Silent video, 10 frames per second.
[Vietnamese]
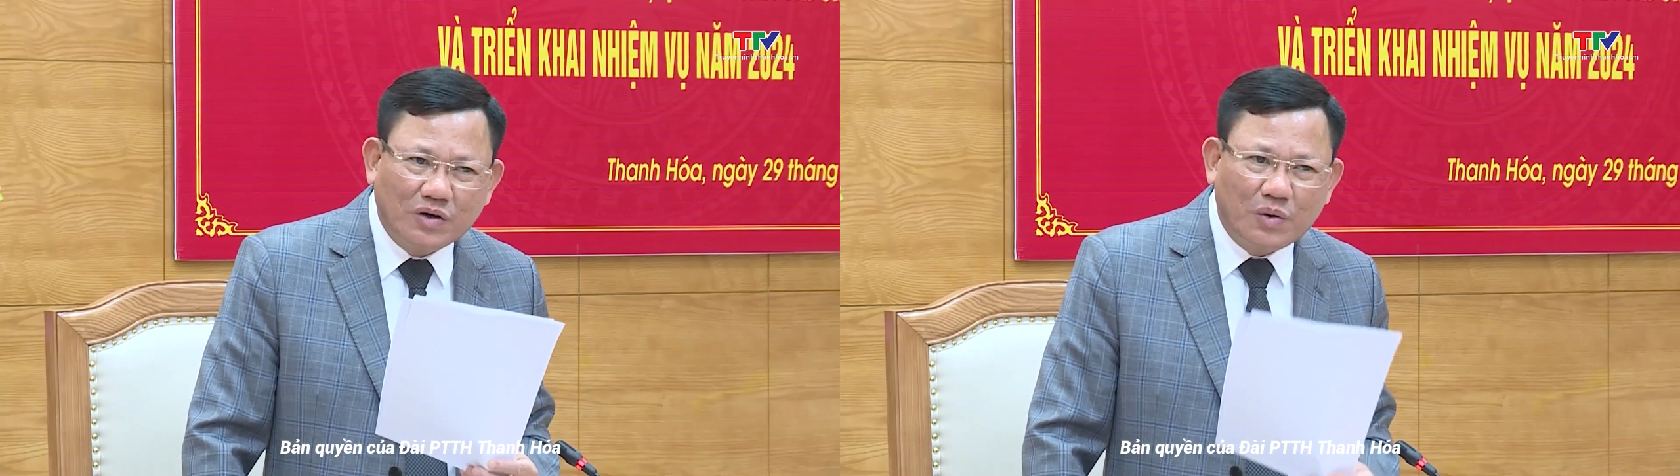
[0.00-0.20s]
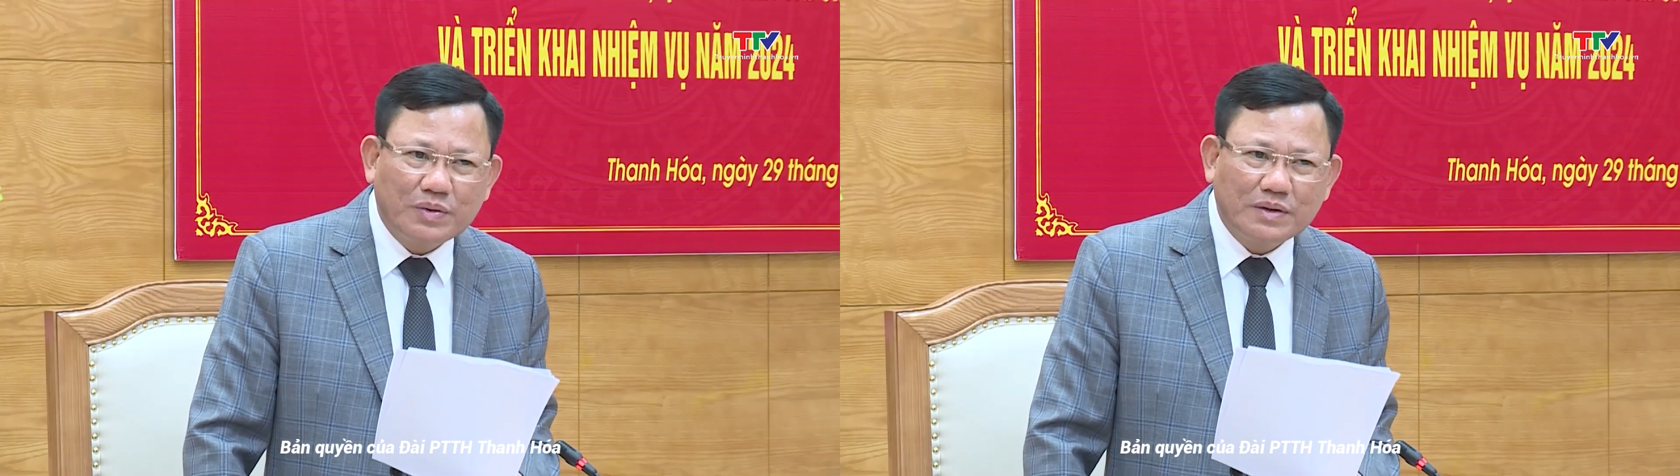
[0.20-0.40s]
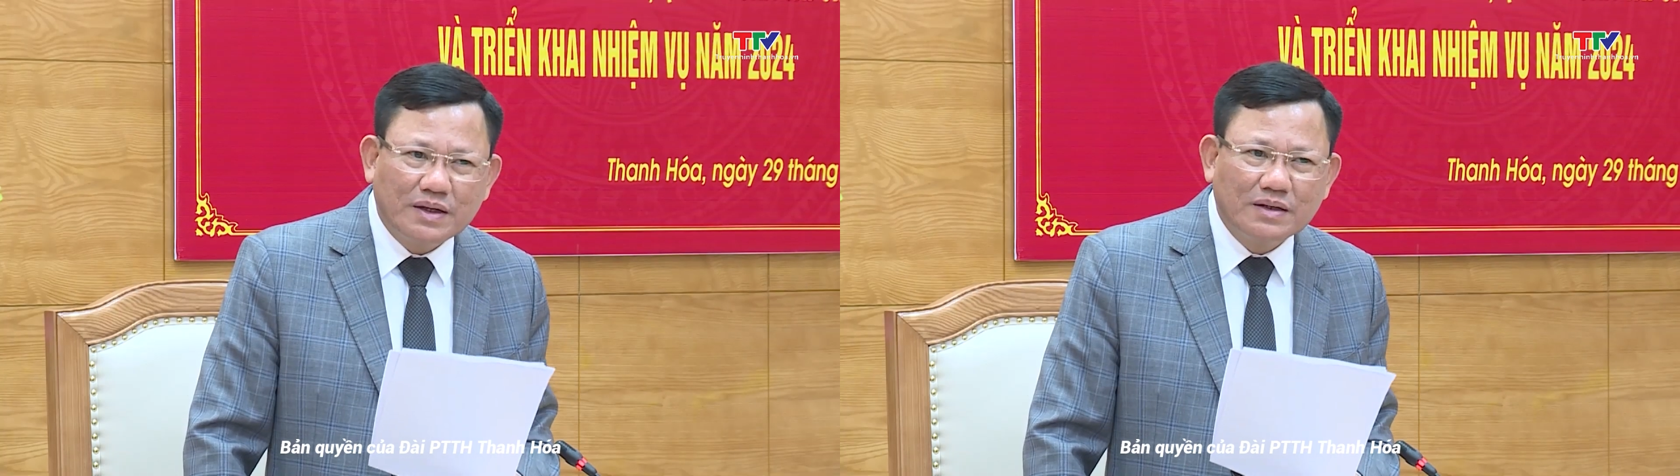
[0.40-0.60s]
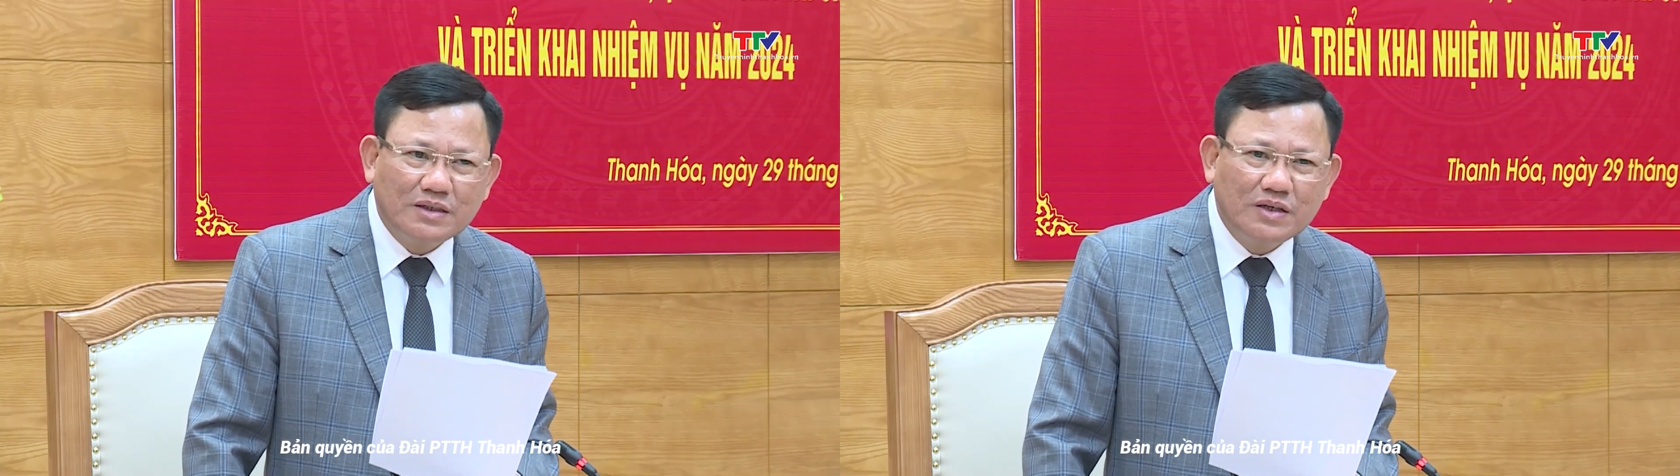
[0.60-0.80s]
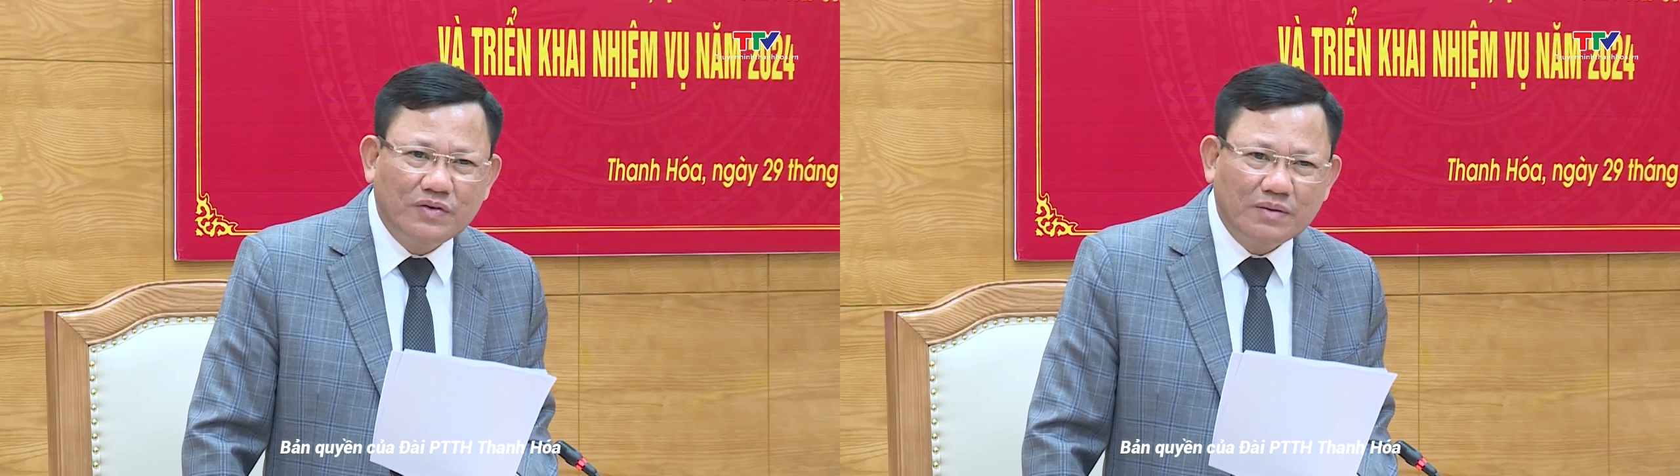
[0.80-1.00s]
Hóa khẩn
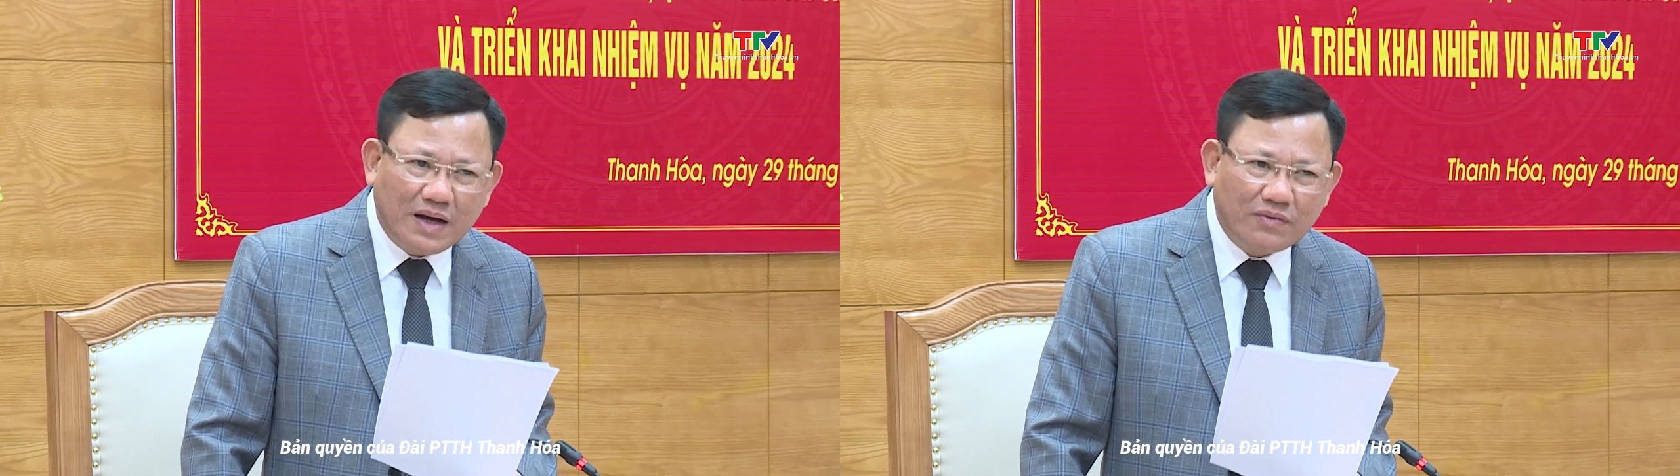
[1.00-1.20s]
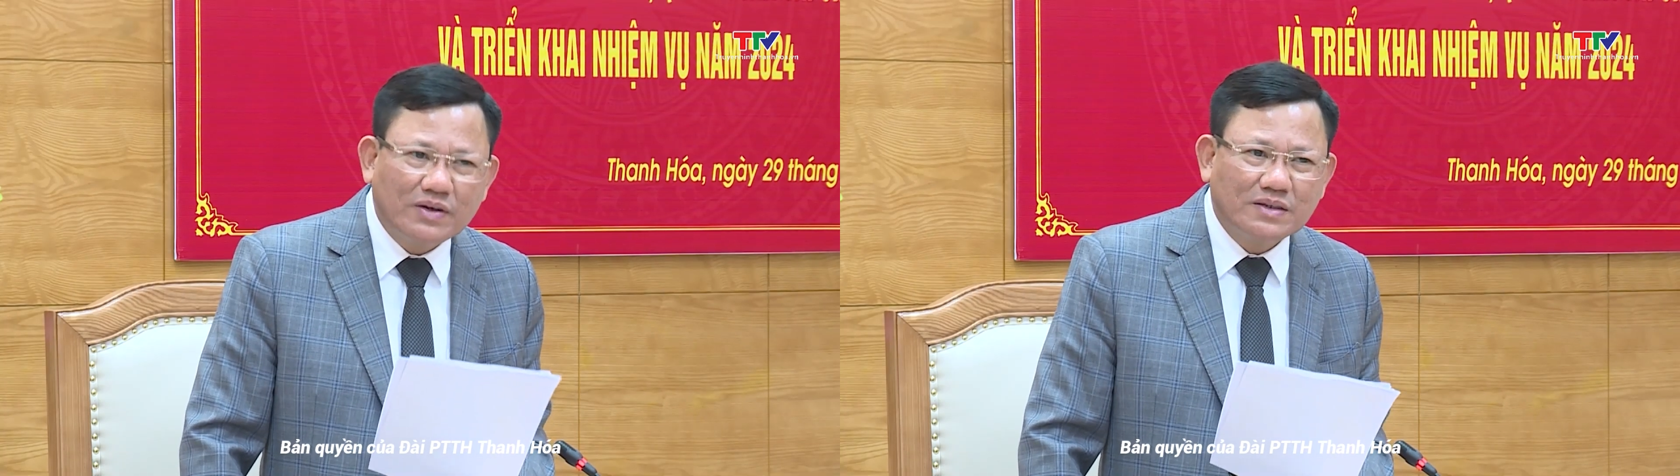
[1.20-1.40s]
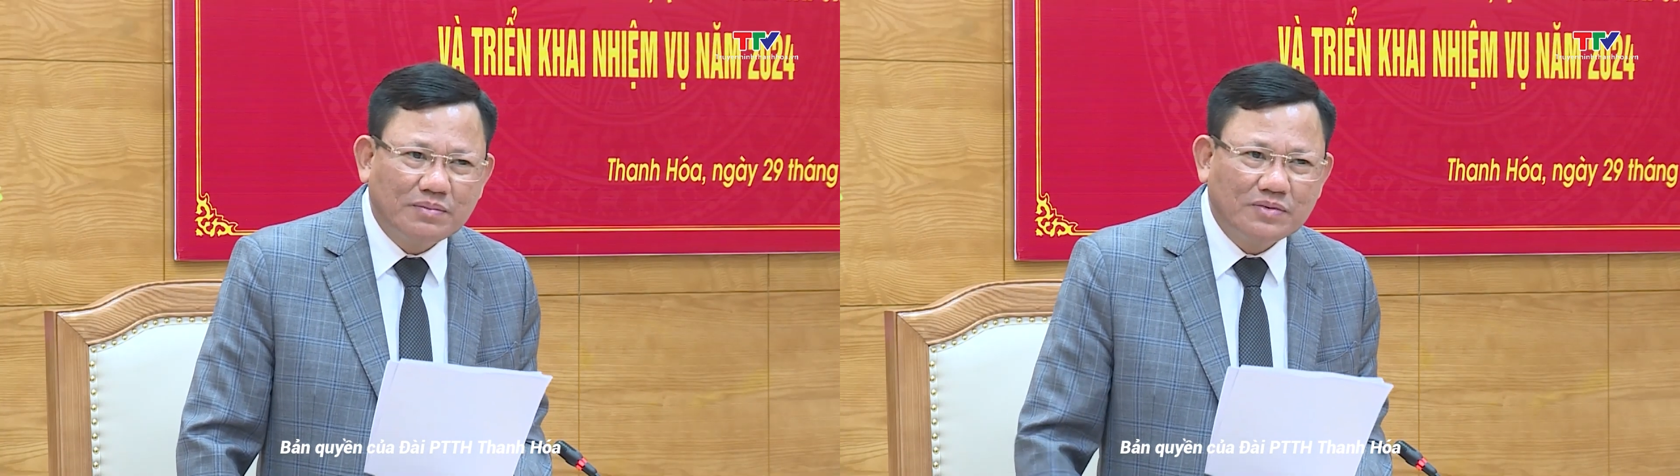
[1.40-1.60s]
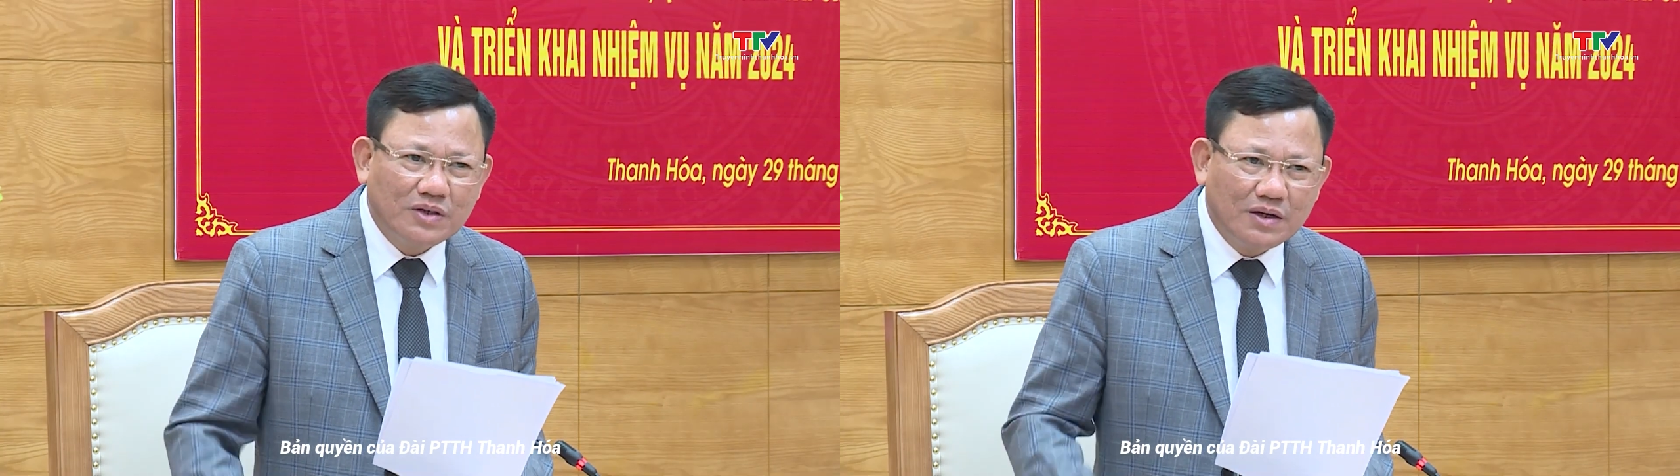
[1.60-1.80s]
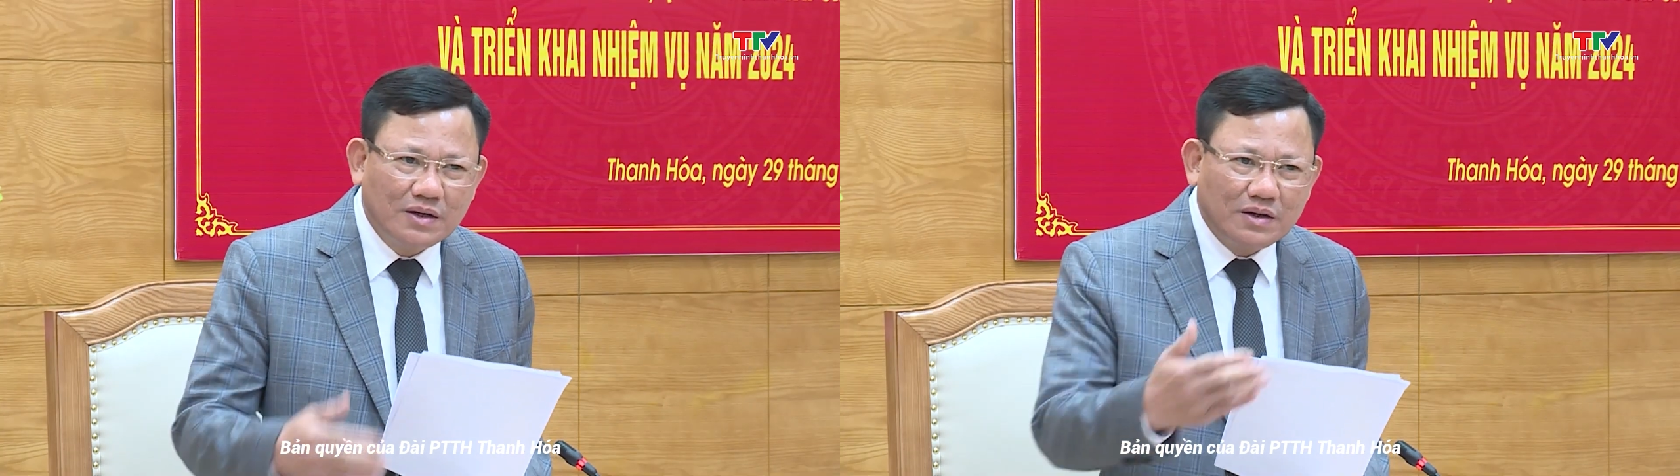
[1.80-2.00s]
trương xây dựng kế hoạch thu ngân
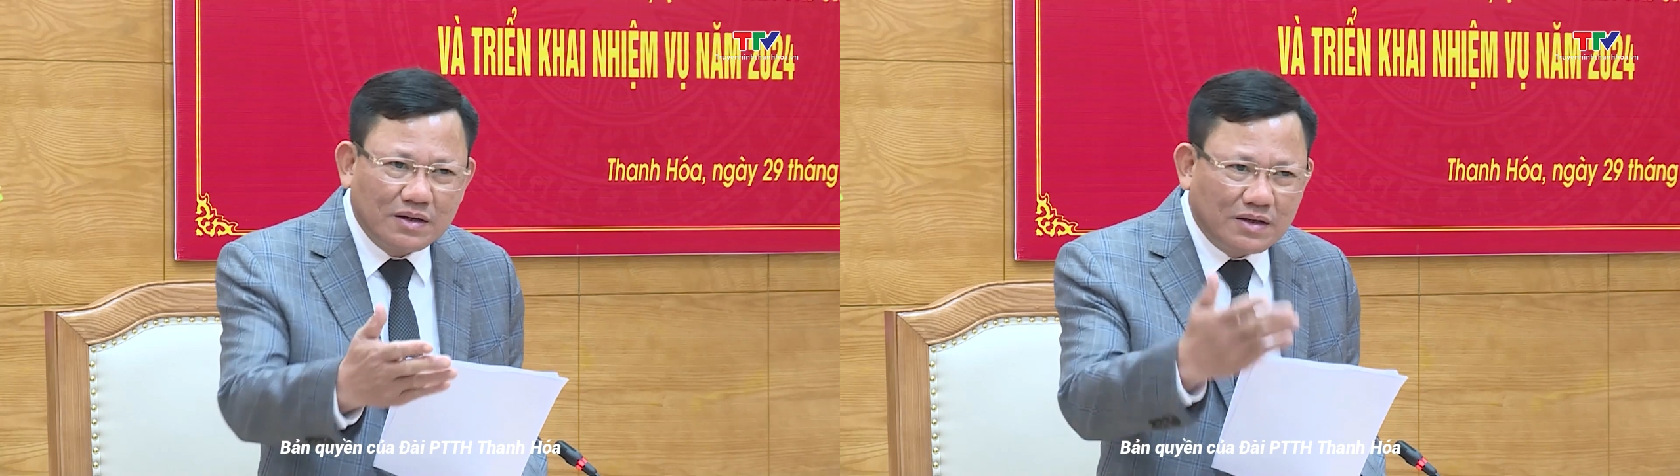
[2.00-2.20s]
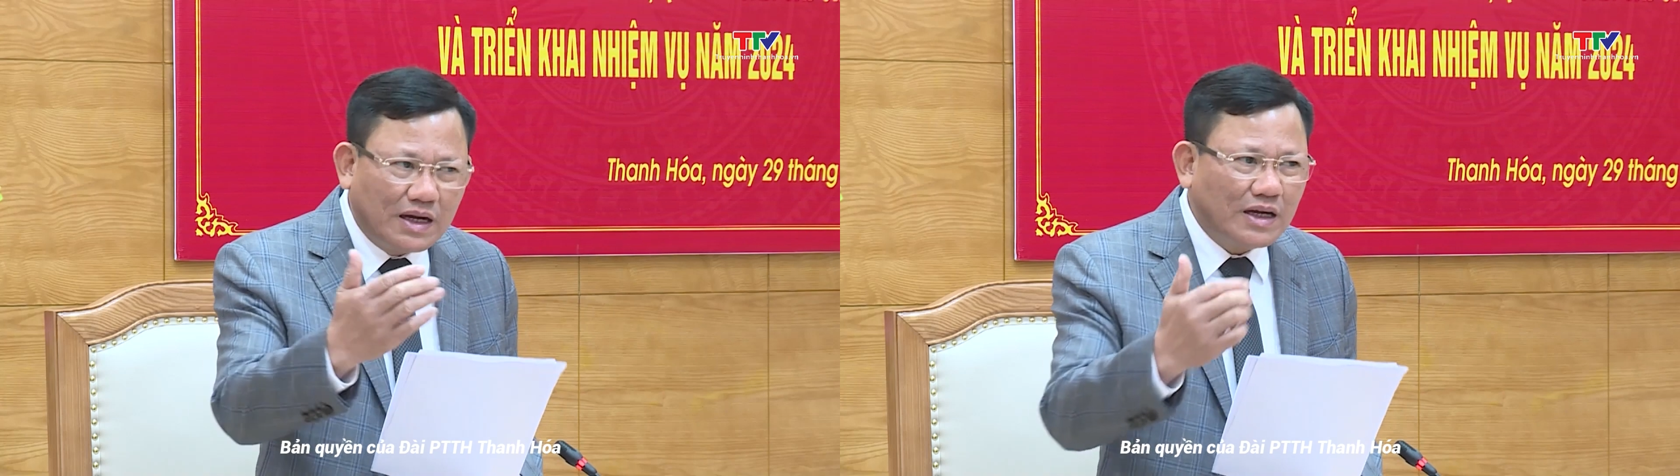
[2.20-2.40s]
sách nhà nước